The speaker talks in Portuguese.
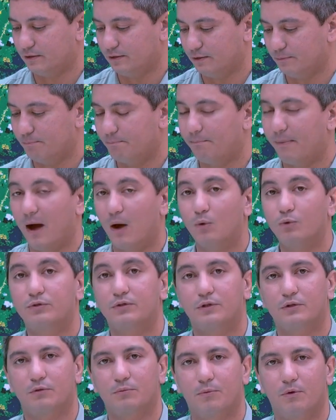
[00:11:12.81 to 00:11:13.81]
em
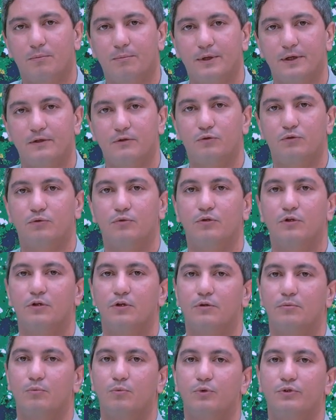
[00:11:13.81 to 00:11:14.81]
pauta no momento,
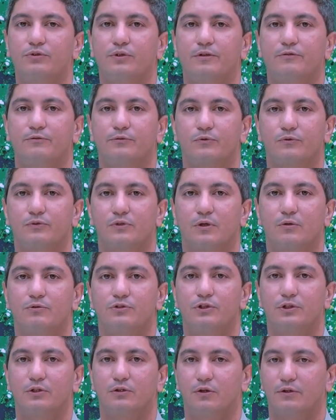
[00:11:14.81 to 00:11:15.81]
muito em função
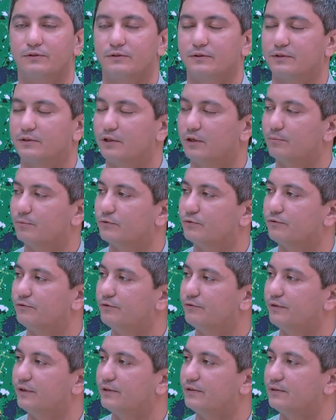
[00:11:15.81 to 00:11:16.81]
de que nós estamos
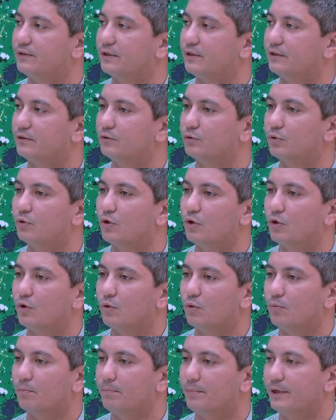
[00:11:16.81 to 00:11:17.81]
vivenciando
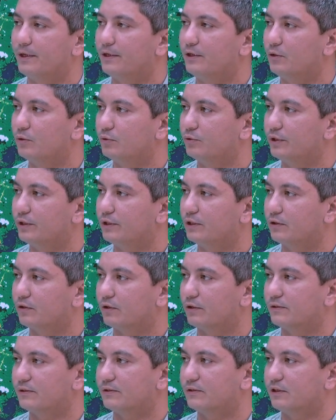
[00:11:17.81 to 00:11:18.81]
um período em que
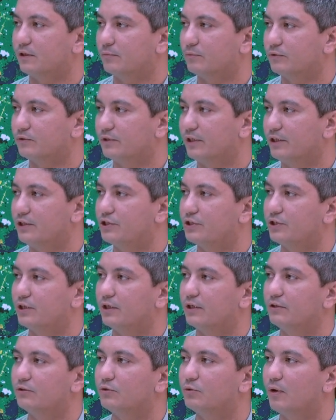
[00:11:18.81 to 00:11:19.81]
nós estamos
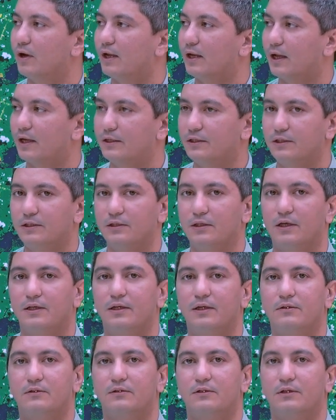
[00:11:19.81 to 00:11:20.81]
deixando a laninha
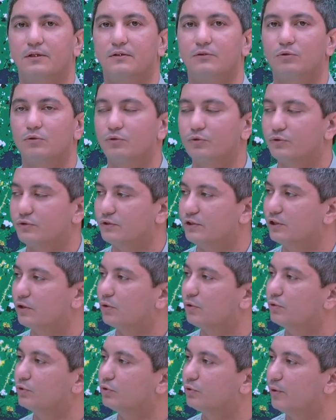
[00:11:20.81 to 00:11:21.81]
e entrando no
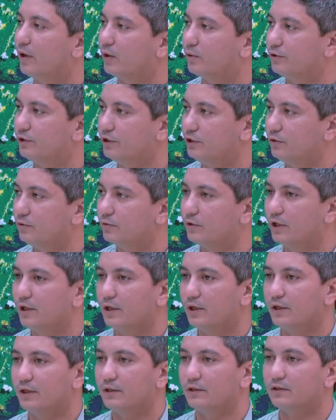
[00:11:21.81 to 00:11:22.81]
ciclo do El Ninho.
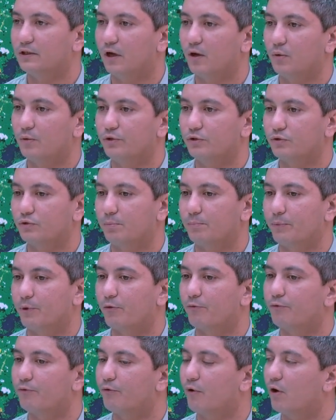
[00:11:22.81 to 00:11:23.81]
Então, isso
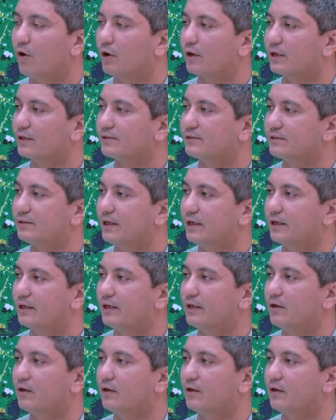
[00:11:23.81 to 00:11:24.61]
provoca seca